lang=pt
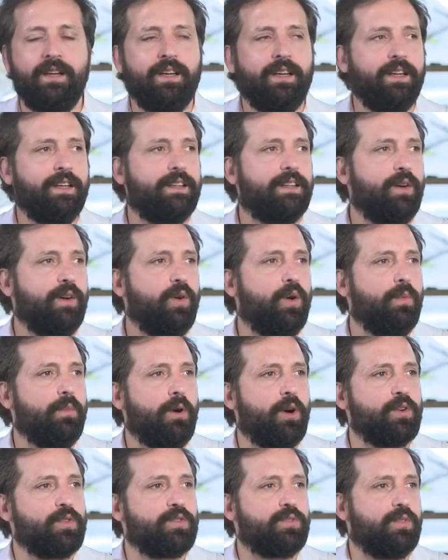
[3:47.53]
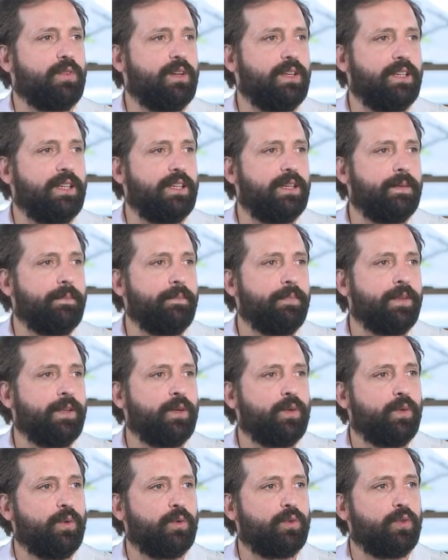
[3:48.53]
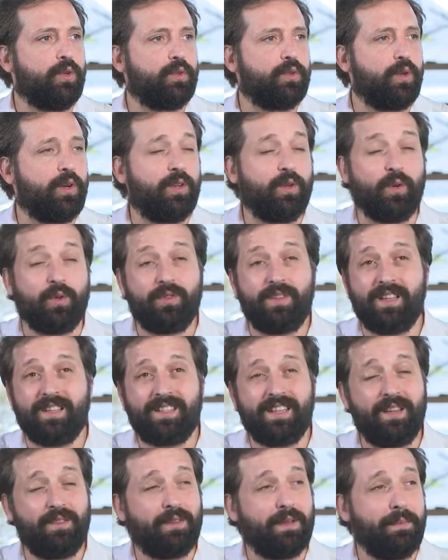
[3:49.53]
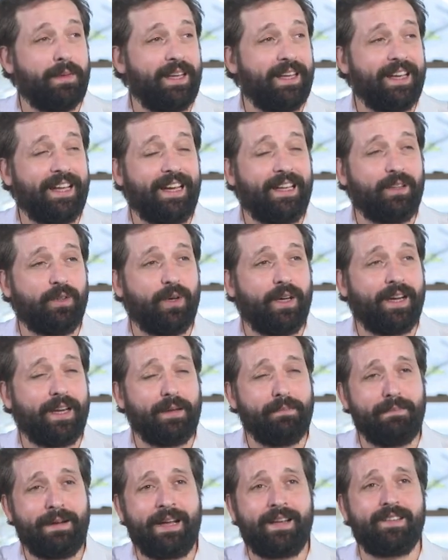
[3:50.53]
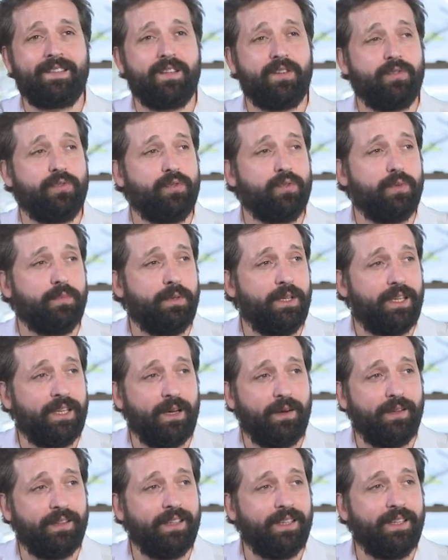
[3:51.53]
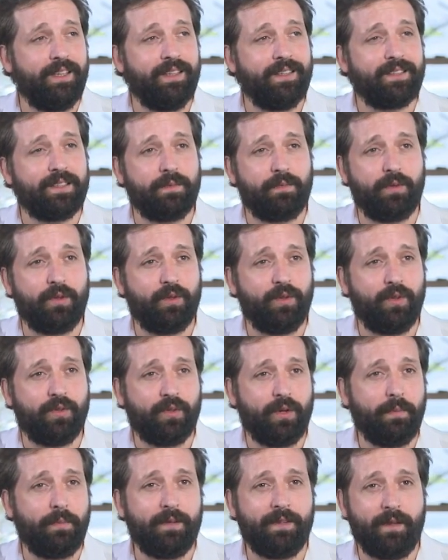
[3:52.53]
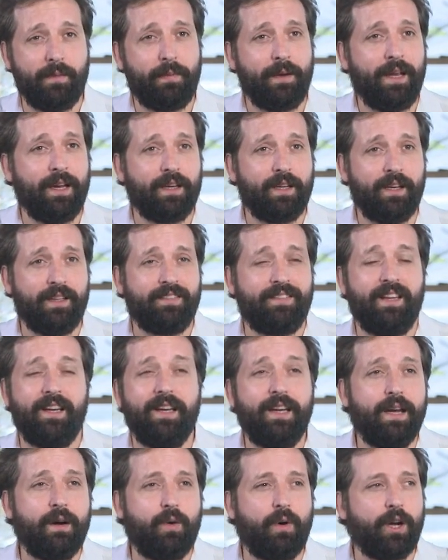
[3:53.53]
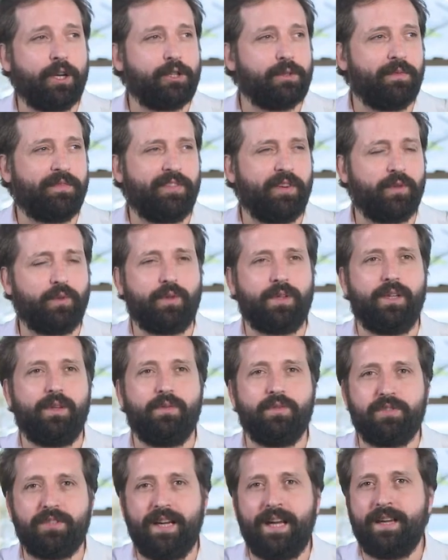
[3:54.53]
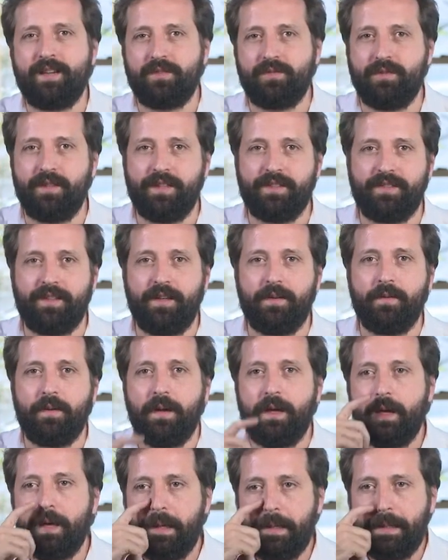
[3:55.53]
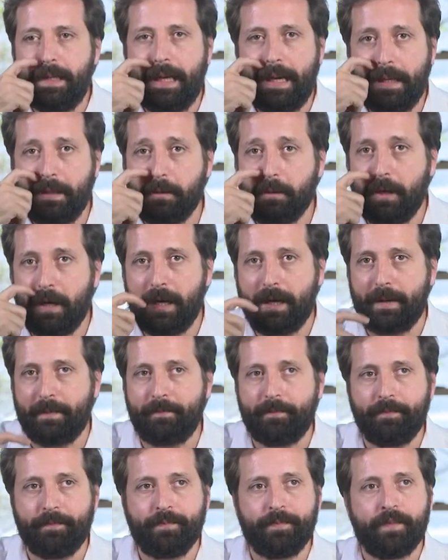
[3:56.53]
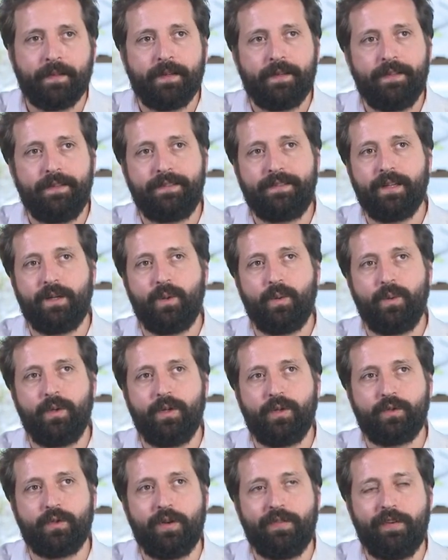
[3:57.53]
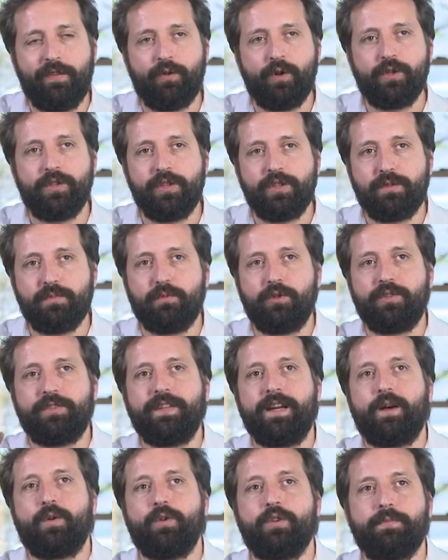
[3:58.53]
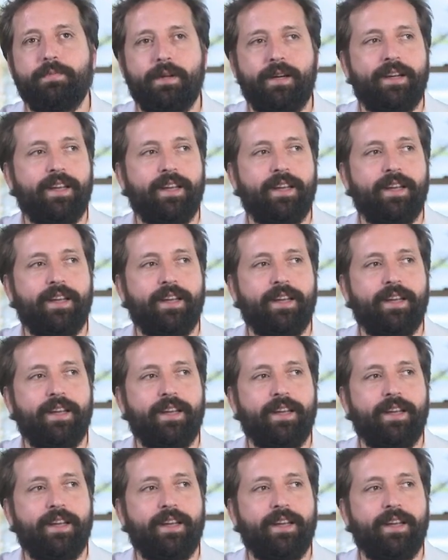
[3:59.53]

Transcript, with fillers: Então eu mostro ali o Totoro tem outro desenho também que ela adora, que é Max and Ruby, que é uma delícia, porque eu só apresentei para ela que a trilha é ótima, fica tocando um jazz no desenho e ela adora. Então, eu sou a favor de a gente mostrar coisa para